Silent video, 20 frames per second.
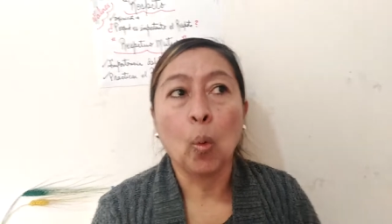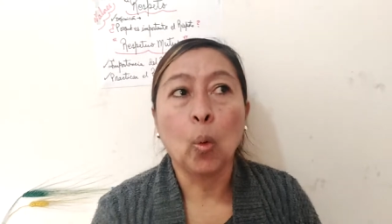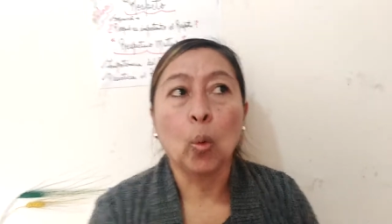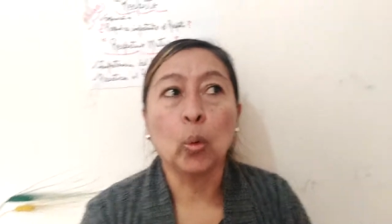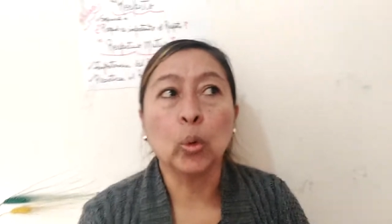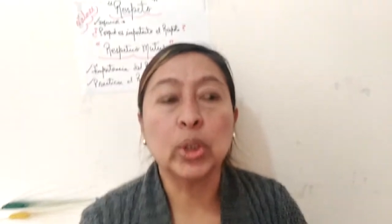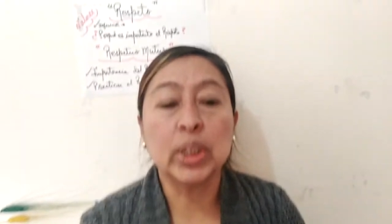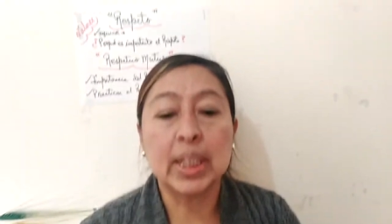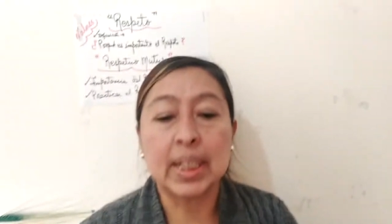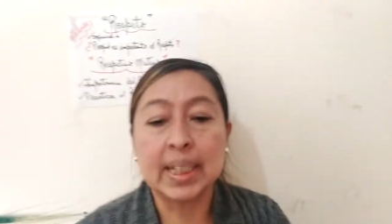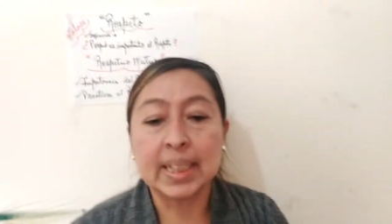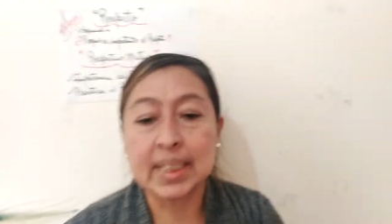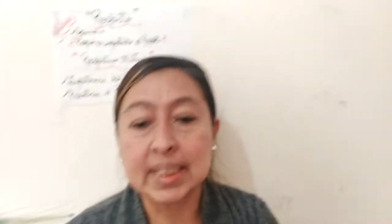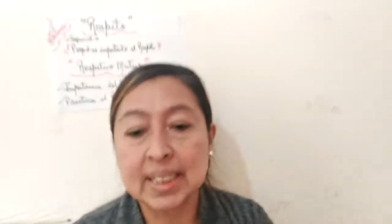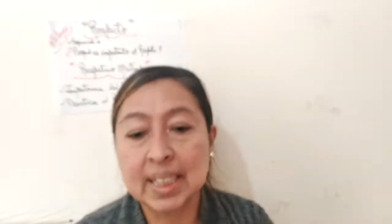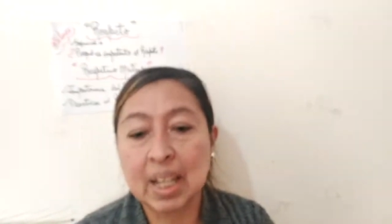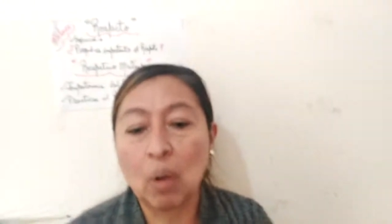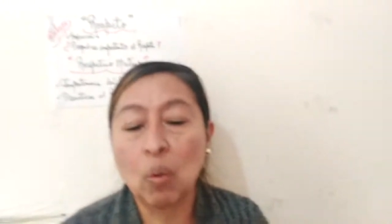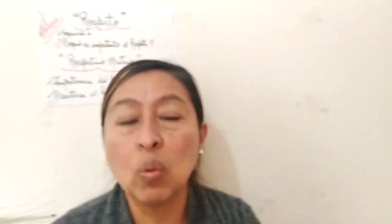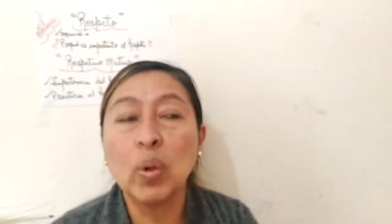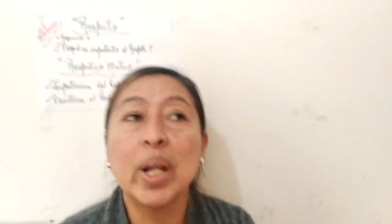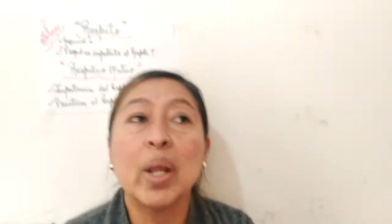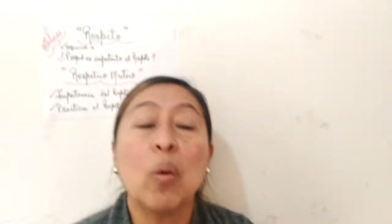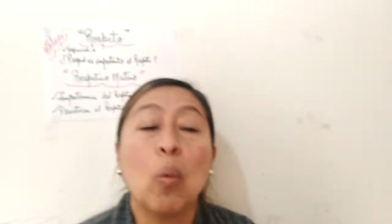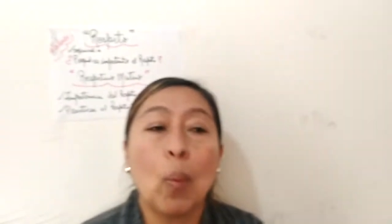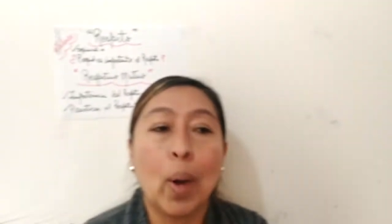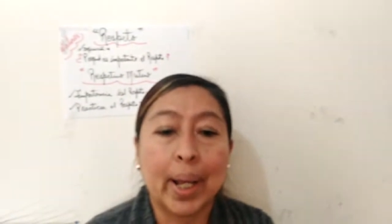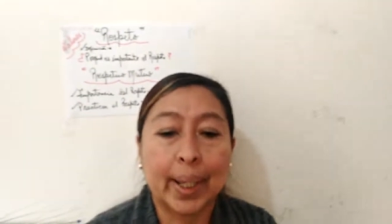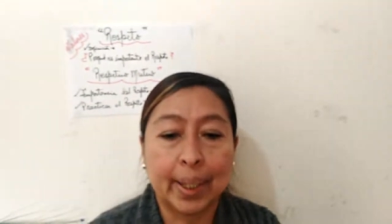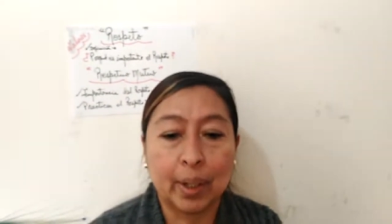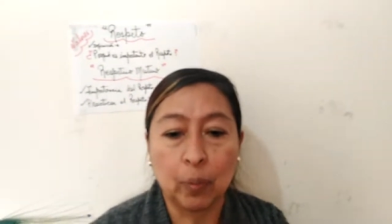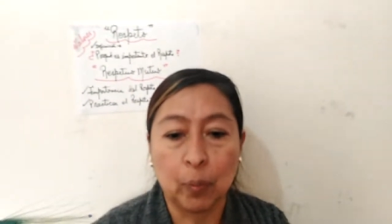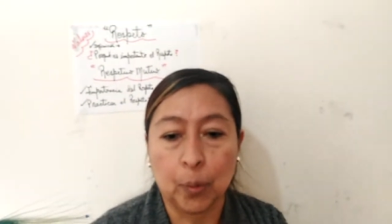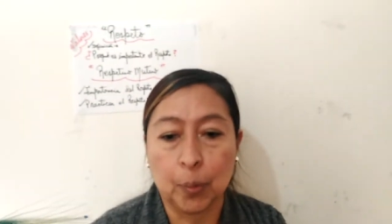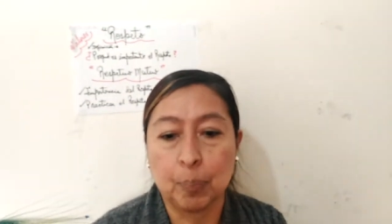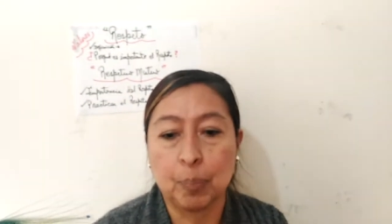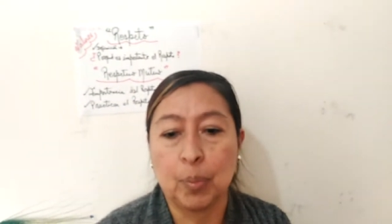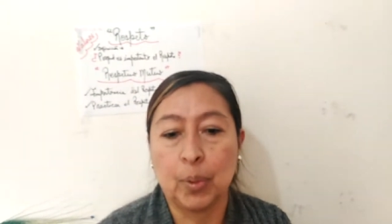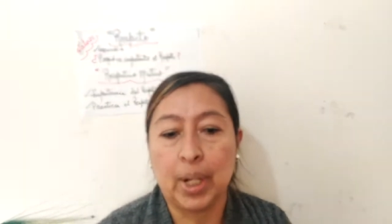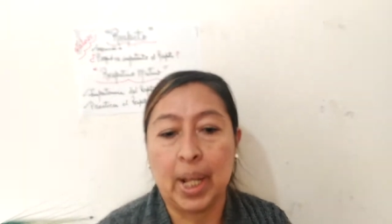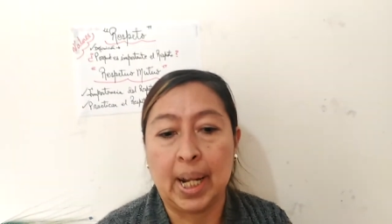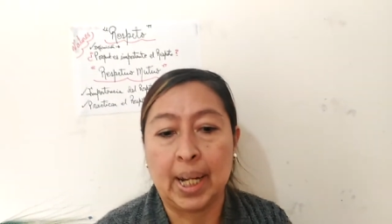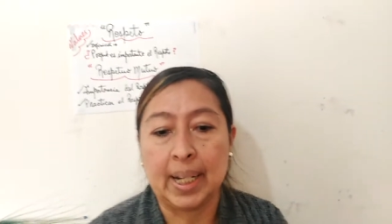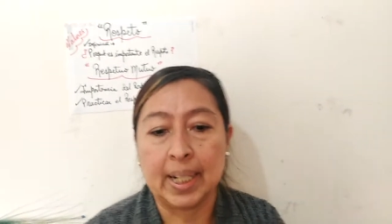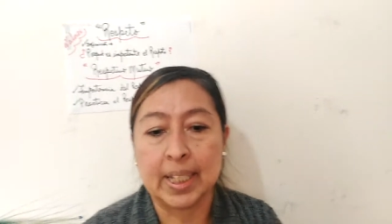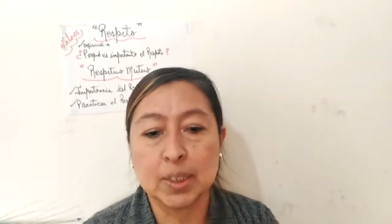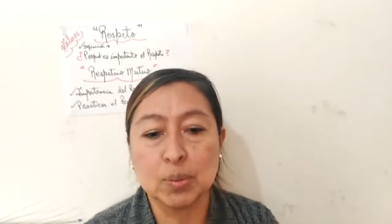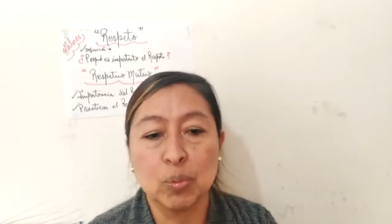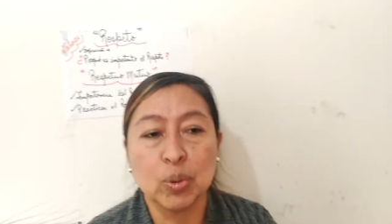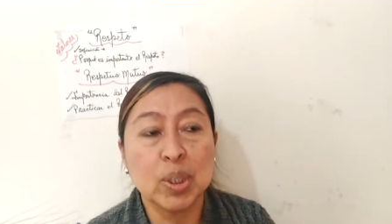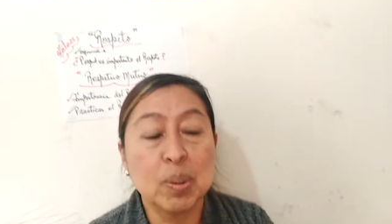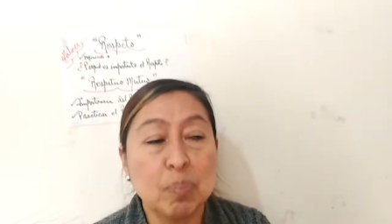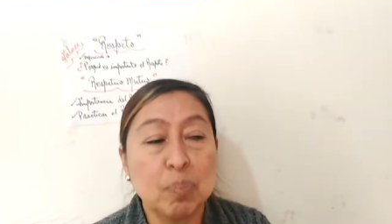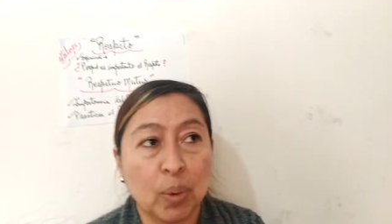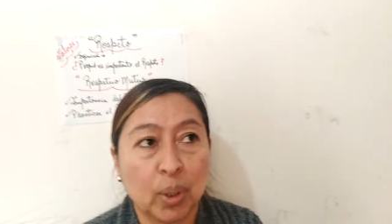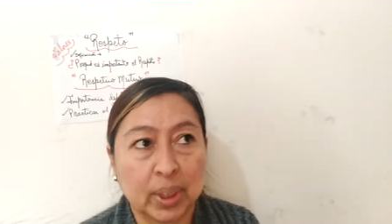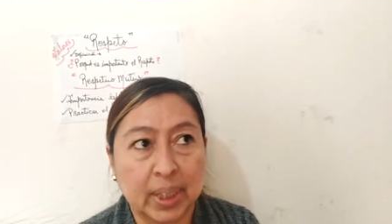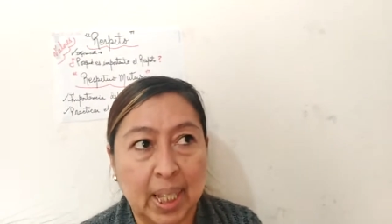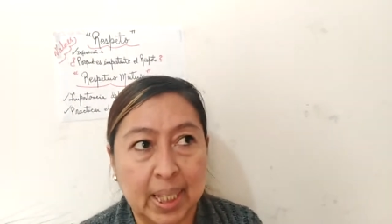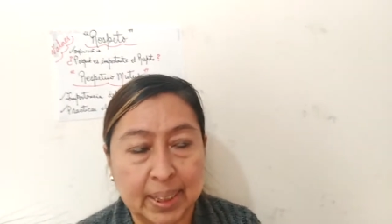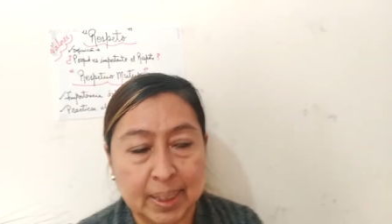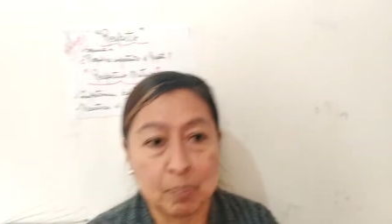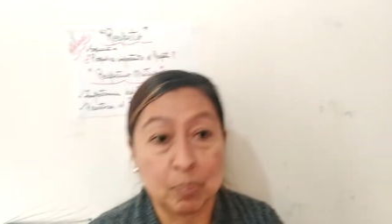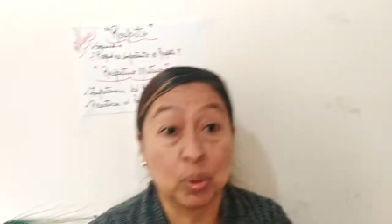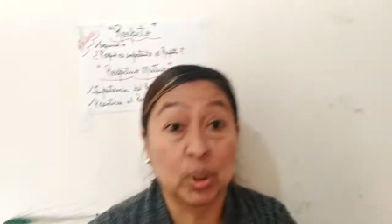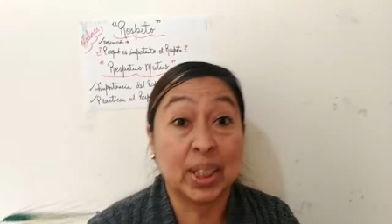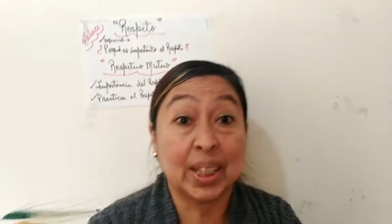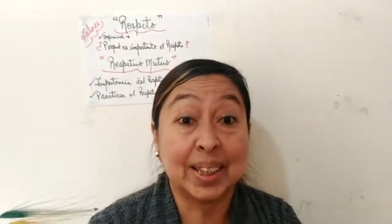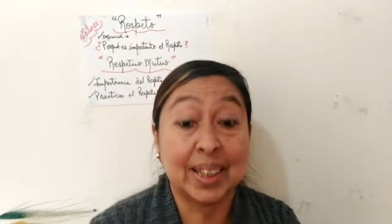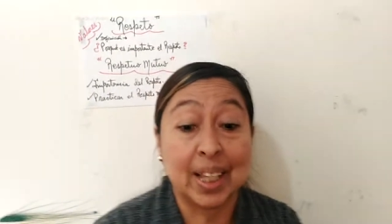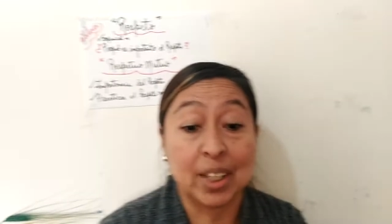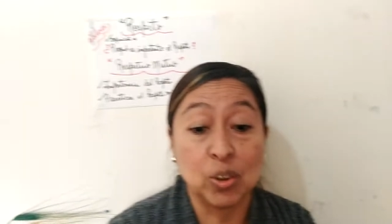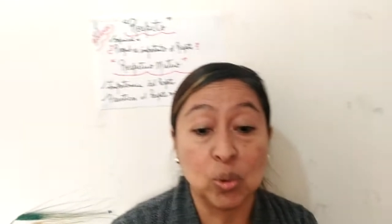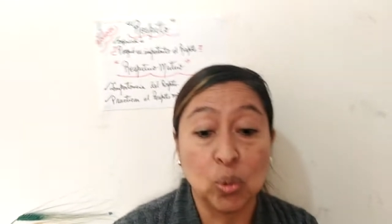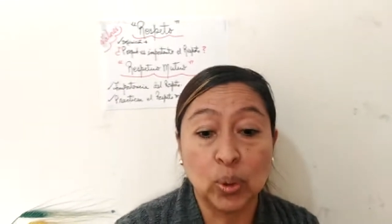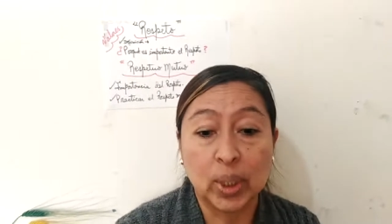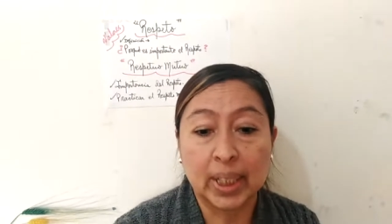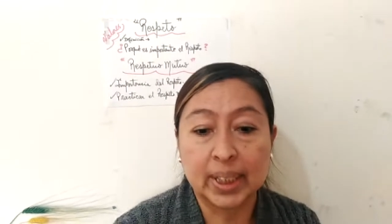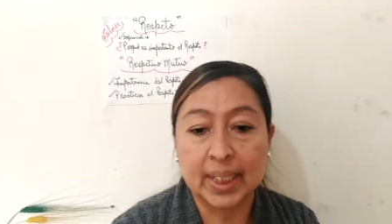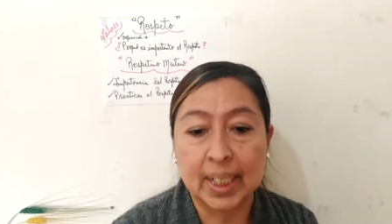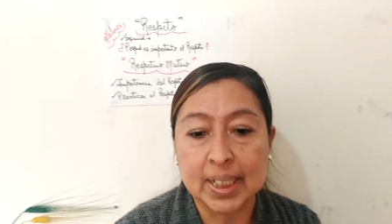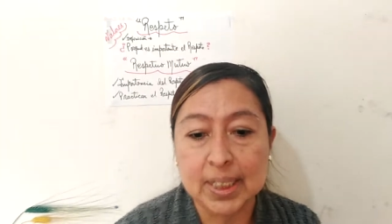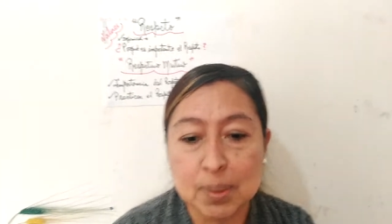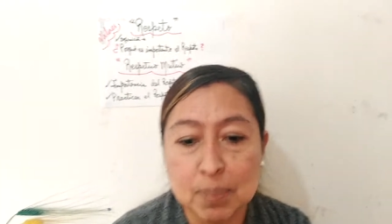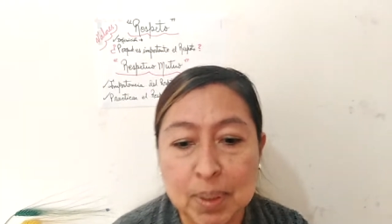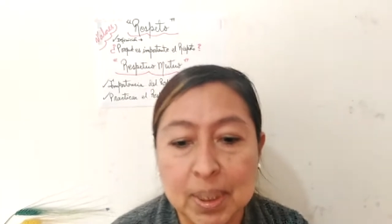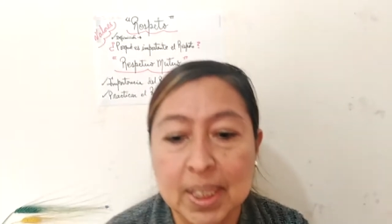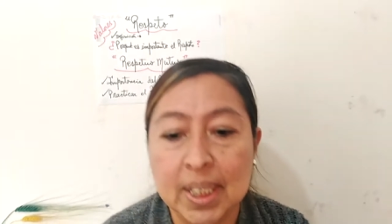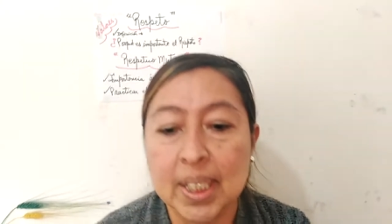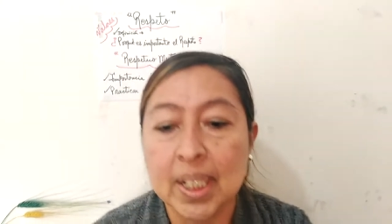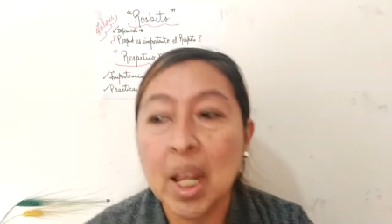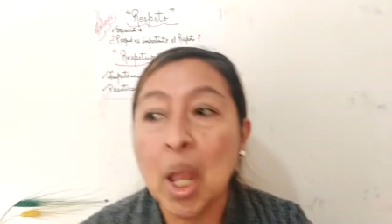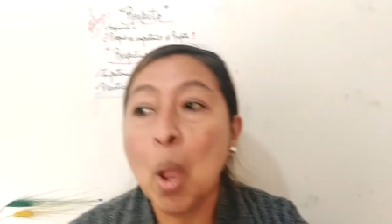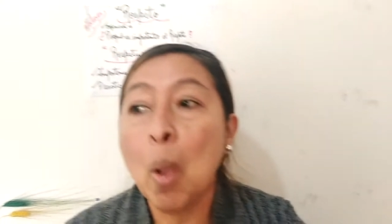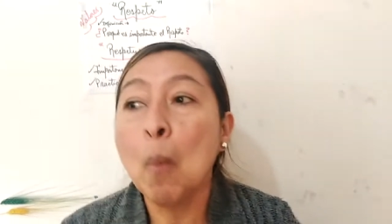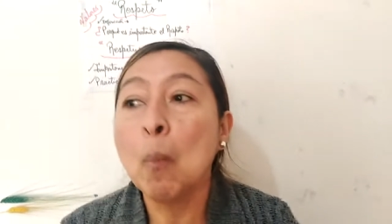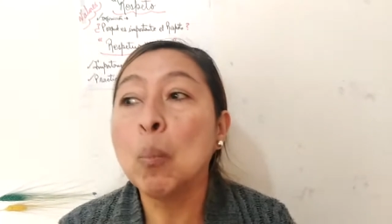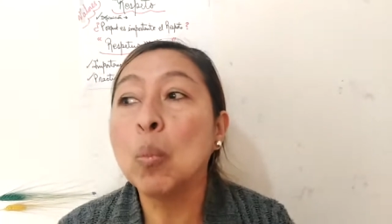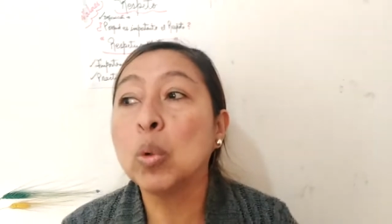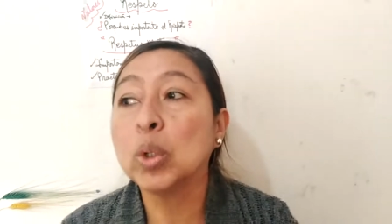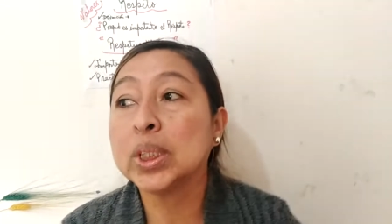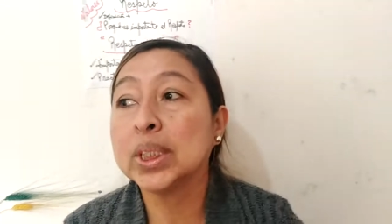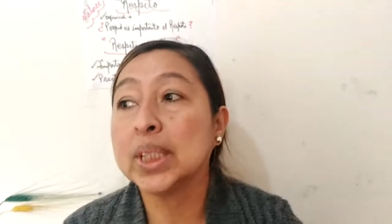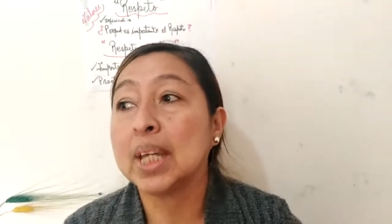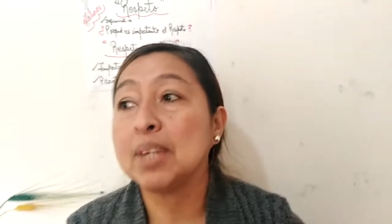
Utiliza un lenguaje corporal, es muy importante porque te ayuda a transmitir mucha